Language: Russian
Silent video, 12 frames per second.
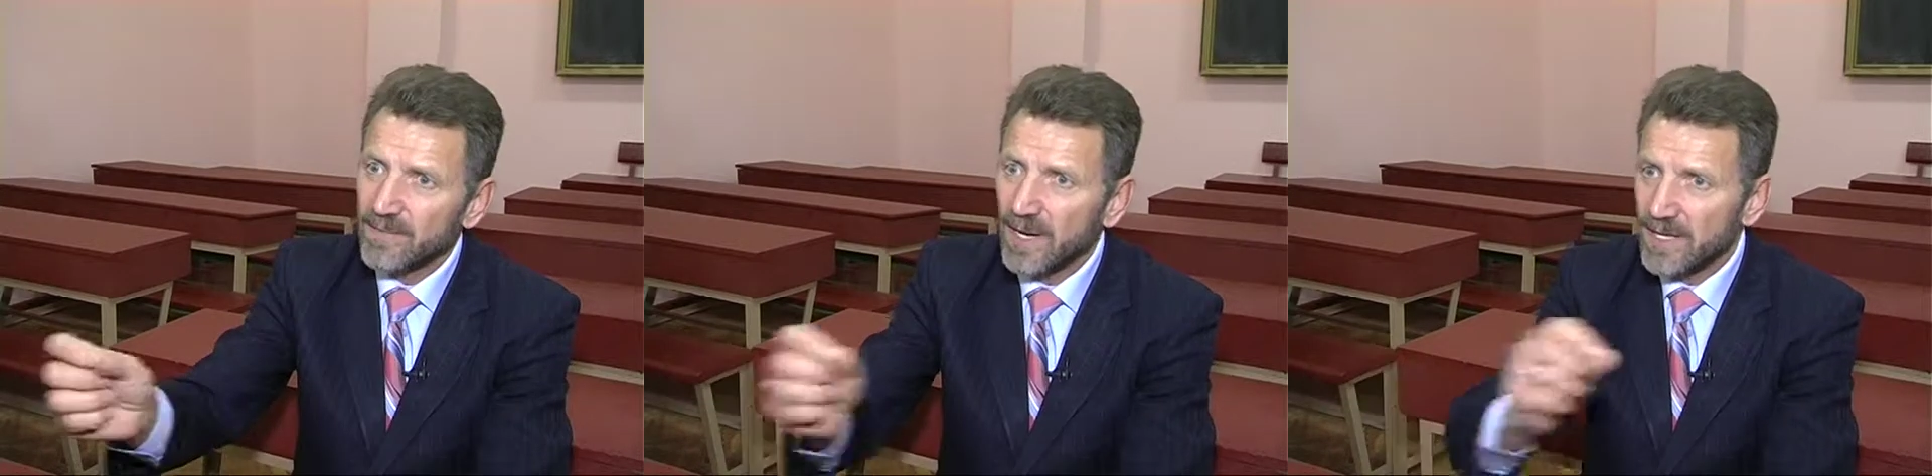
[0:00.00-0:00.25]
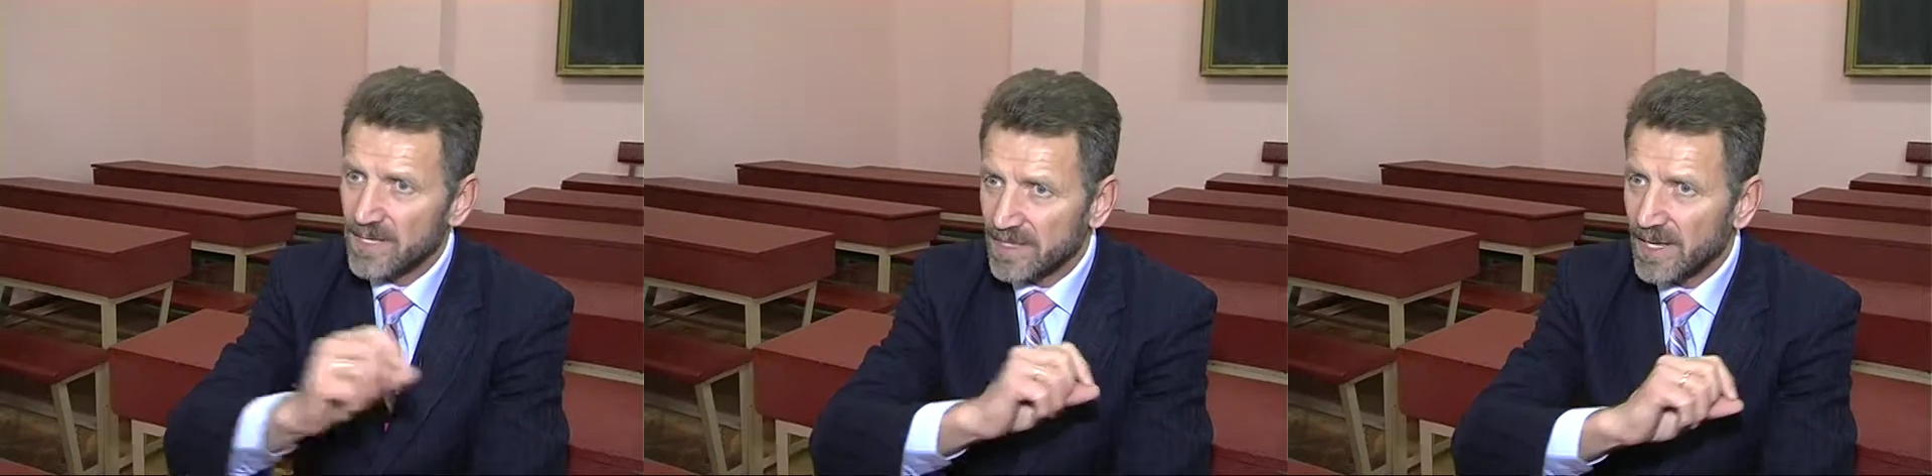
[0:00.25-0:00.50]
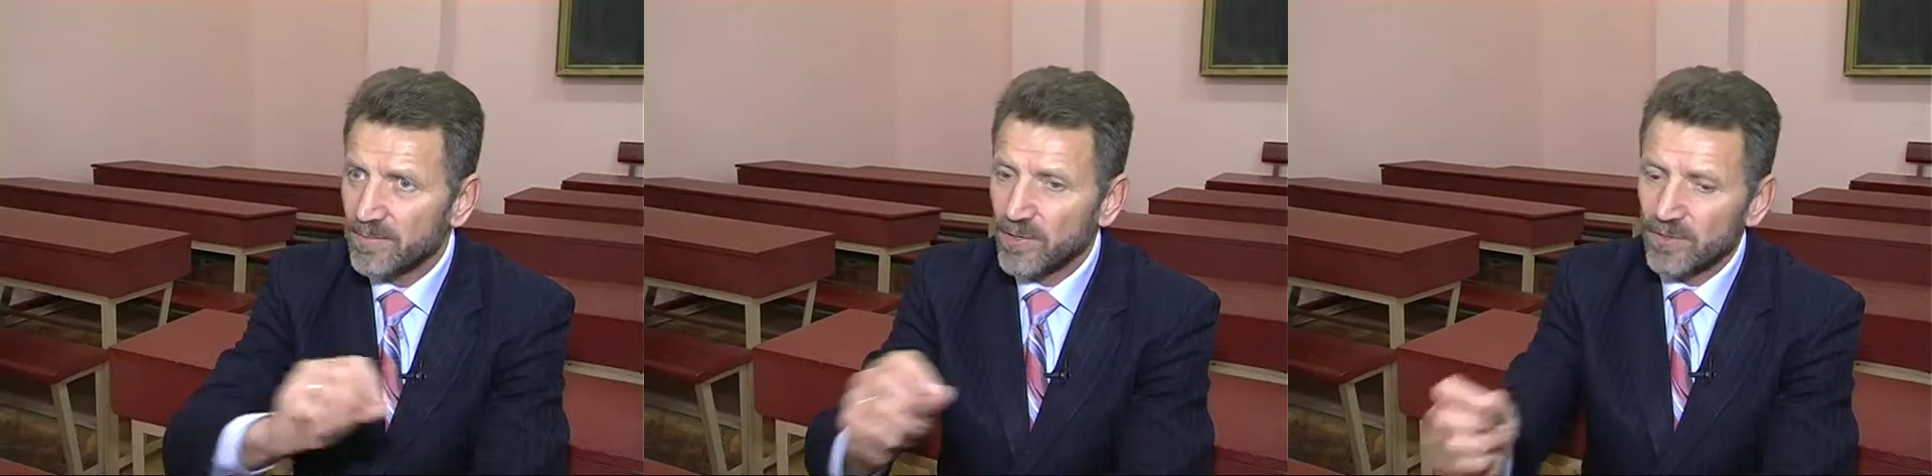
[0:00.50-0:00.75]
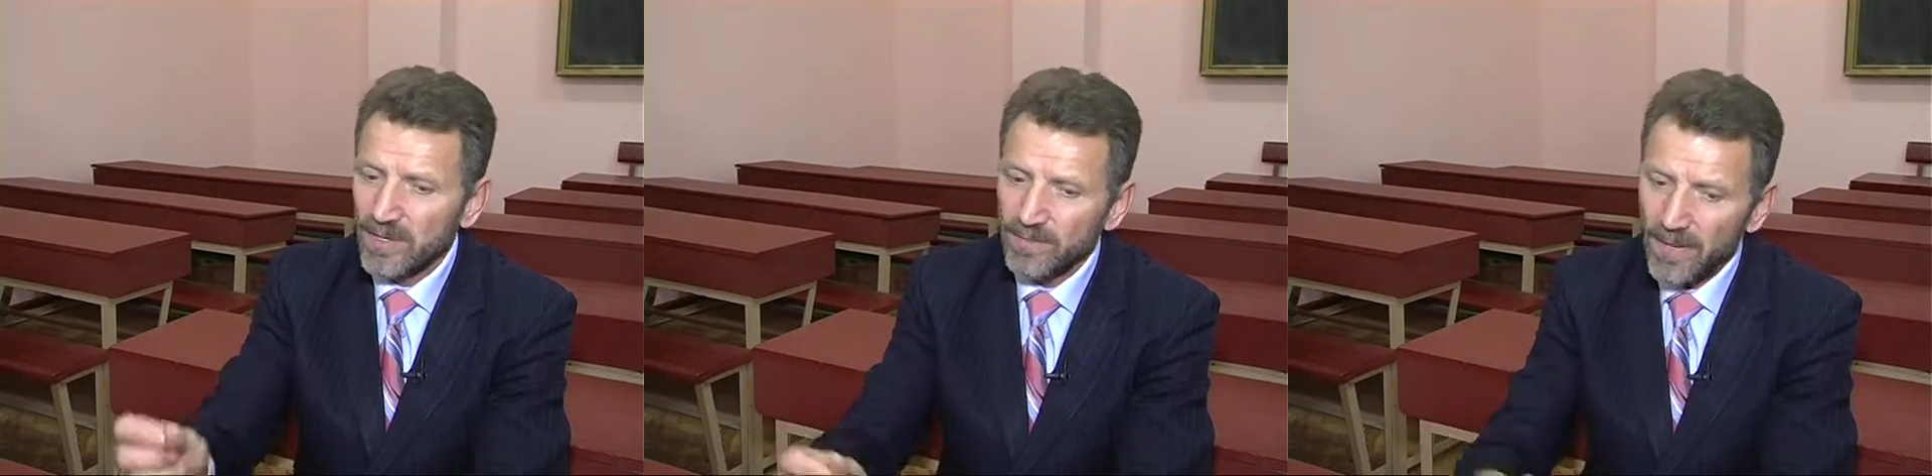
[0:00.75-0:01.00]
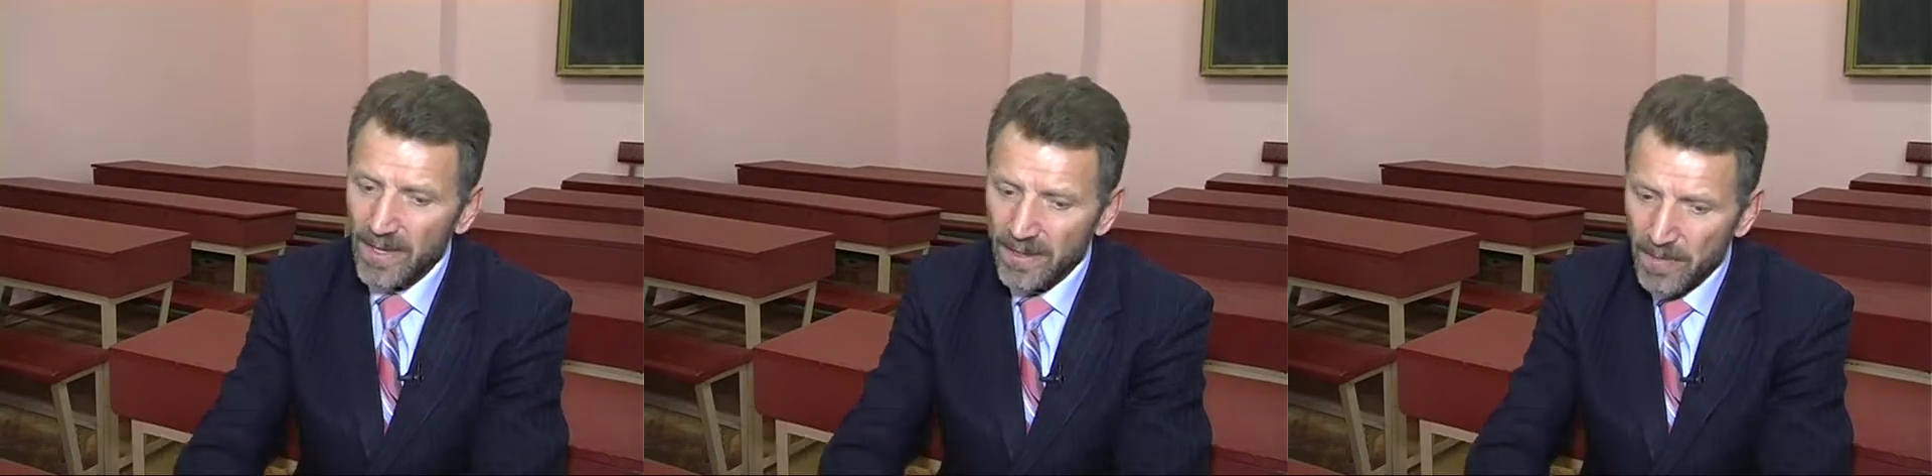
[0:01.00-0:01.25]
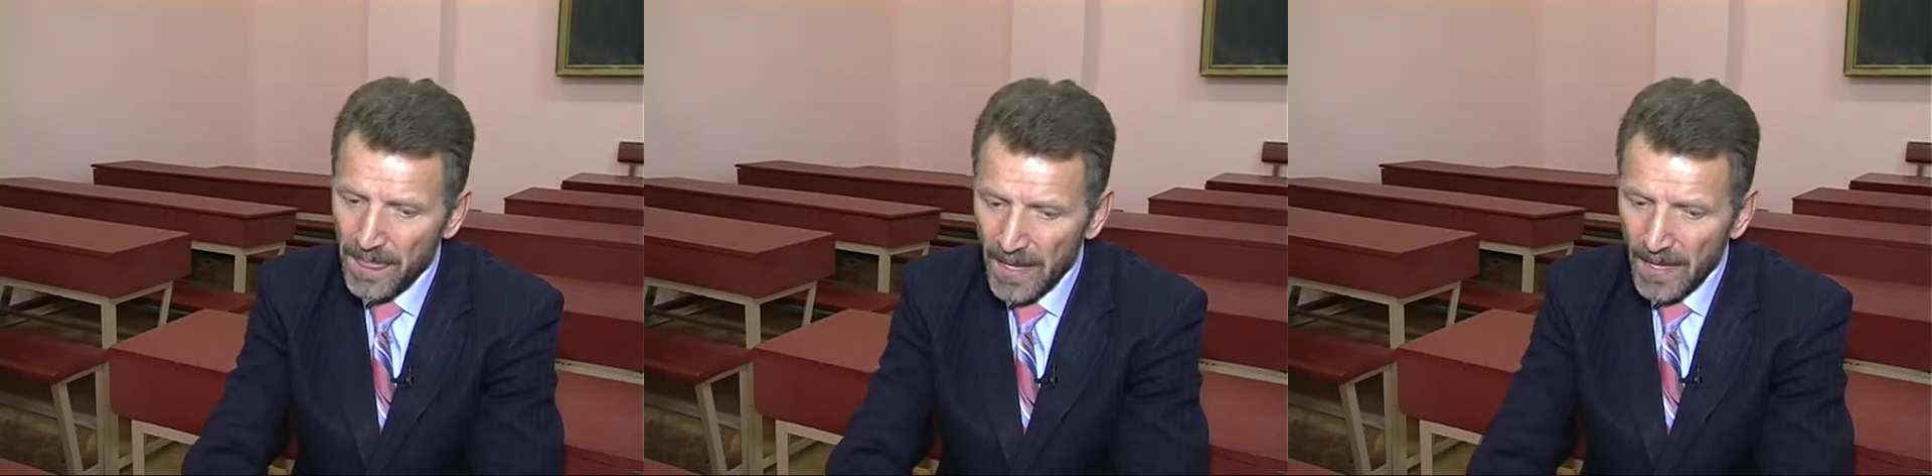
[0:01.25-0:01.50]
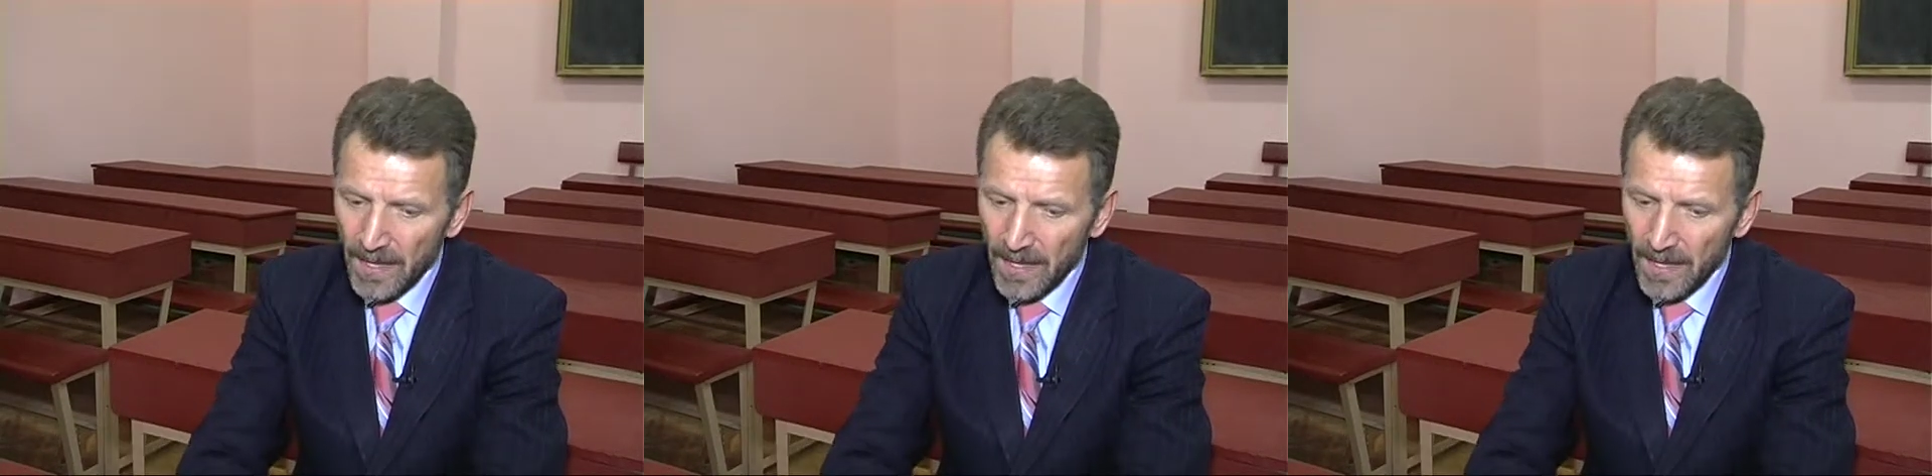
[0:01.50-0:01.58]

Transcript: лиман, национальный природный парк,